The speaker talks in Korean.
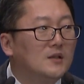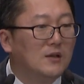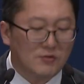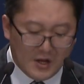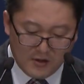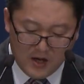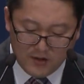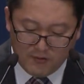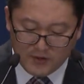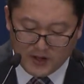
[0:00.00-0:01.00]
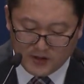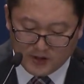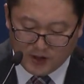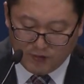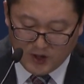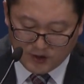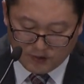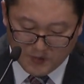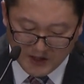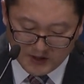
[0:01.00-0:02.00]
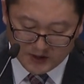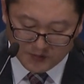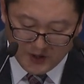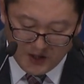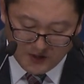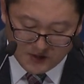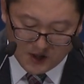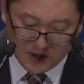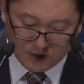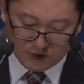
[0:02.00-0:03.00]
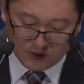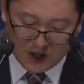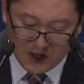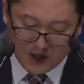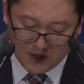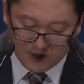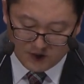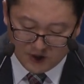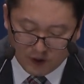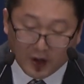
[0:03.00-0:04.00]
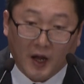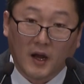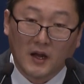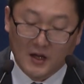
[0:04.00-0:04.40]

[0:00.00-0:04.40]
예수께서 한 곳에서 기도하시고 마치심에 제자 중 하나가 여짜오되